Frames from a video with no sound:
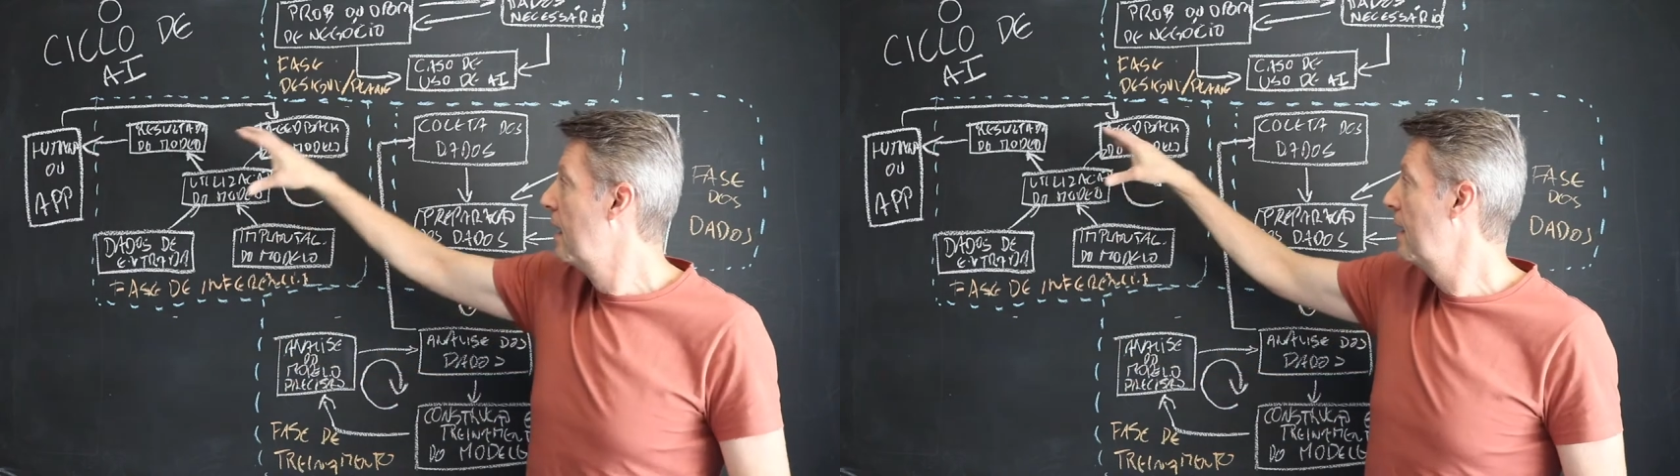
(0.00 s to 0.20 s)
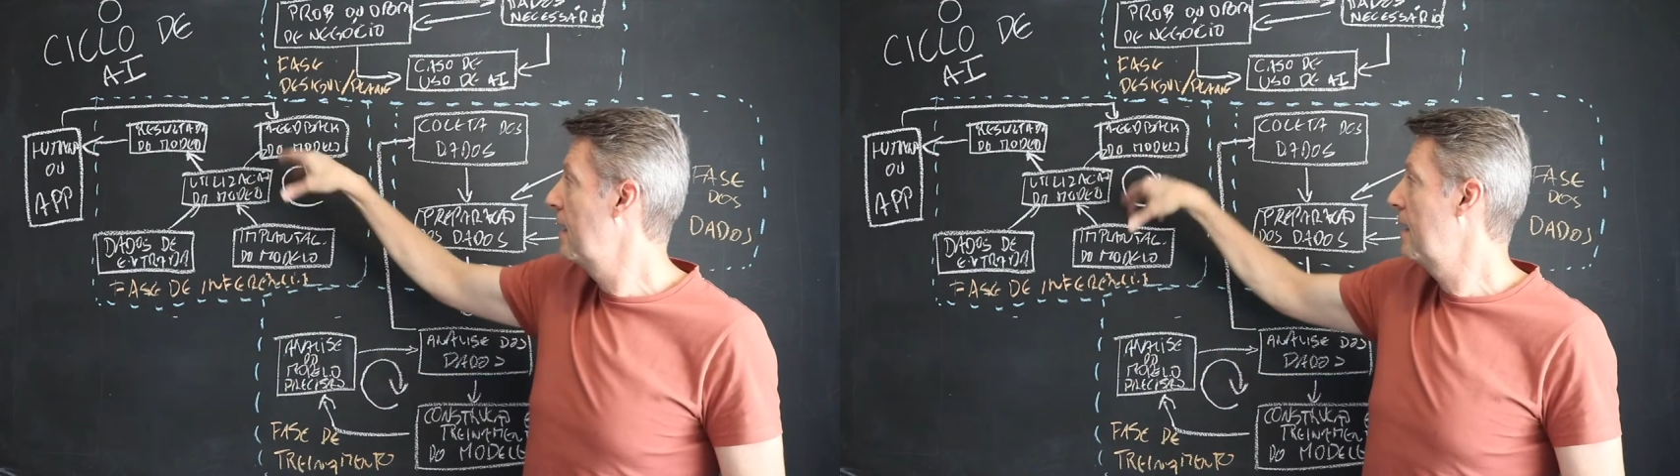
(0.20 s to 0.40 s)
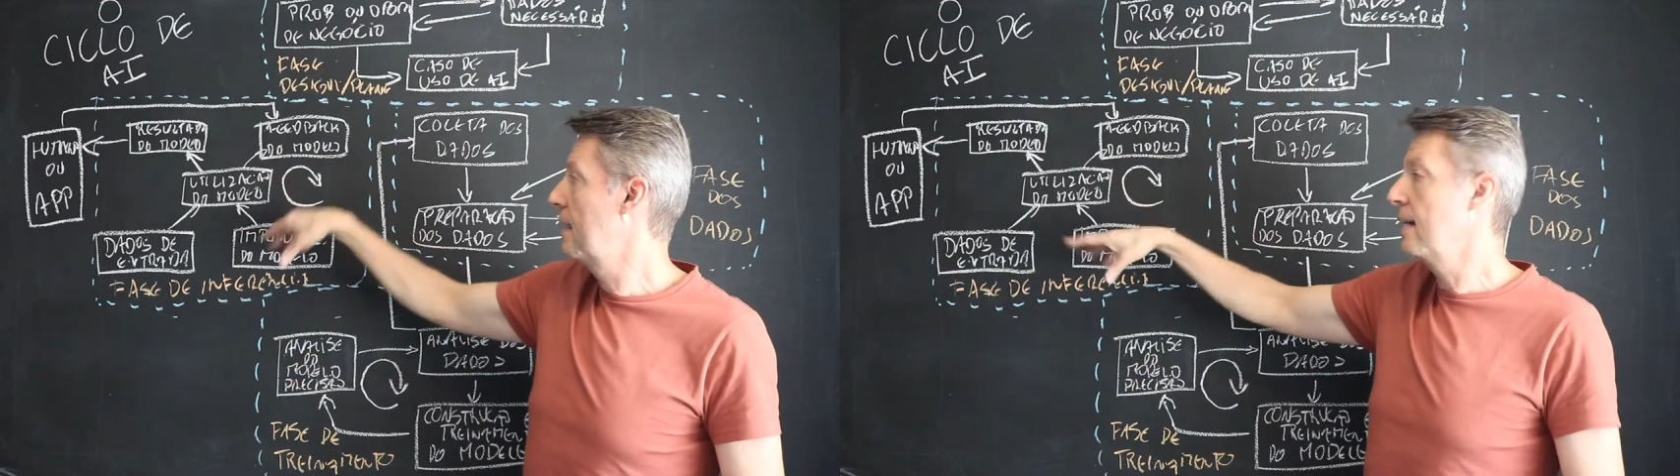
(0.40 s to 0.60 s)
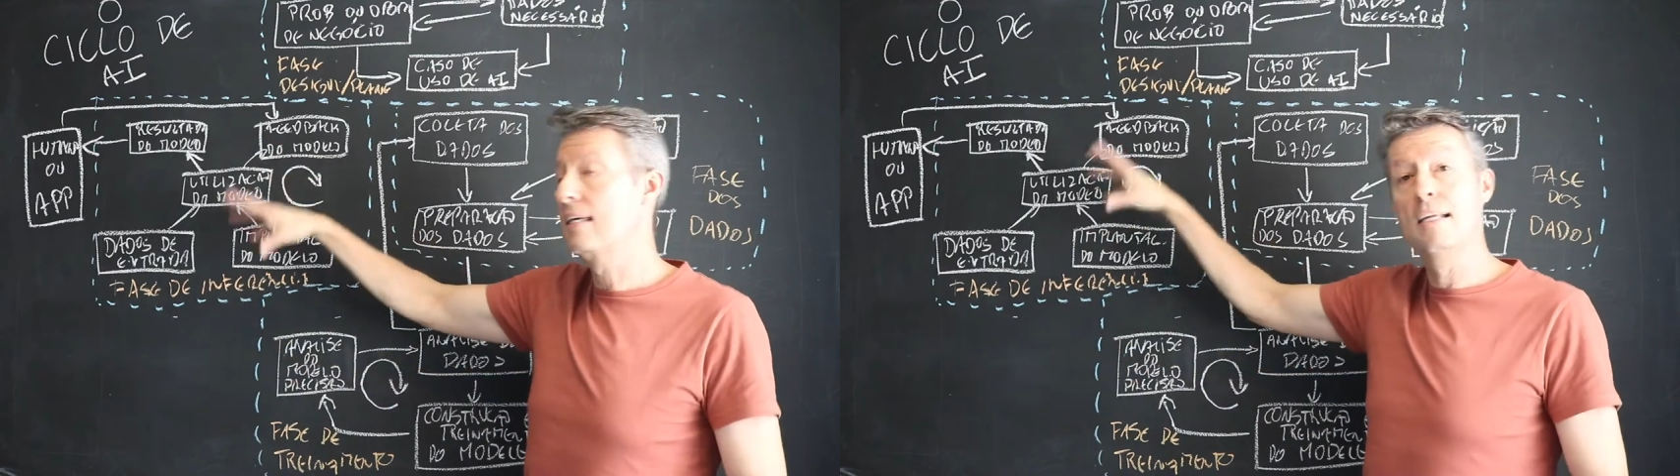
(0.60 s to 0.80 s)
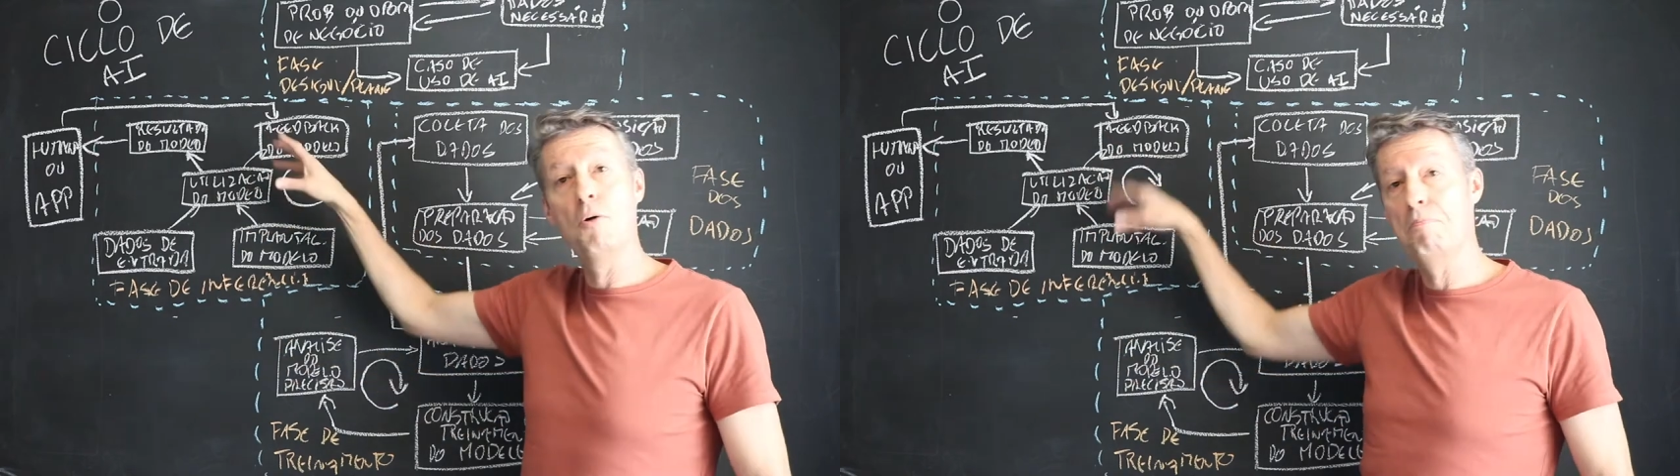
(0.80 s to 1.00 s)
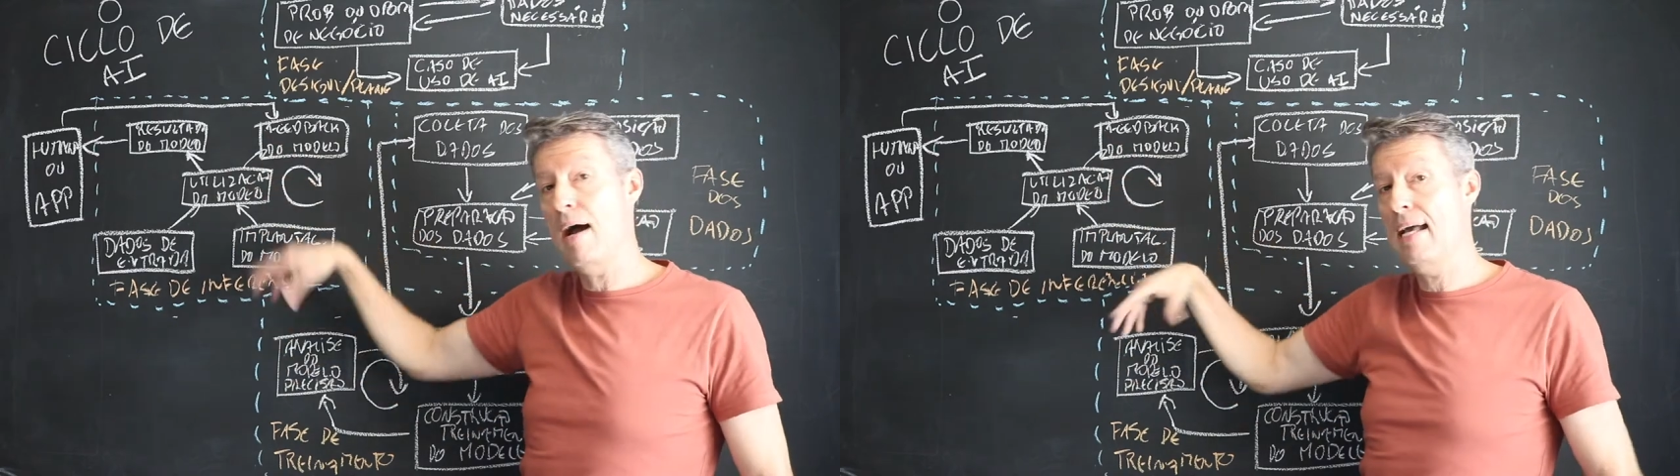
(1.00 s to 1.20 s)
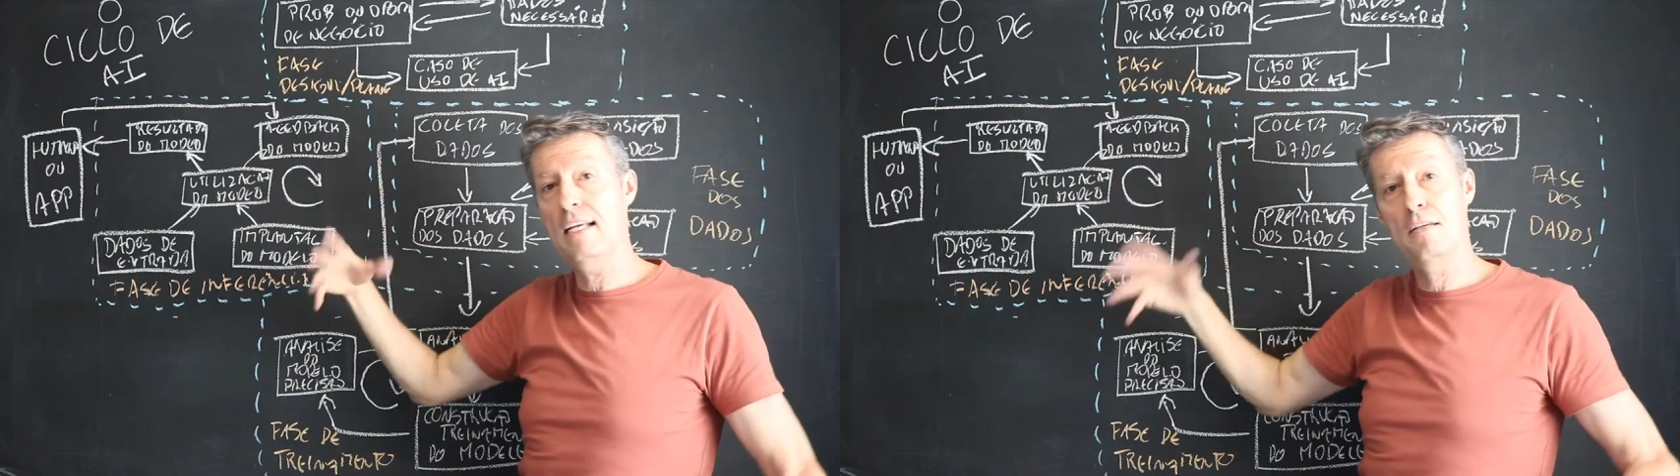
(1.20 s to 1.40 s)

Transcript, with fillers: ah, que não para e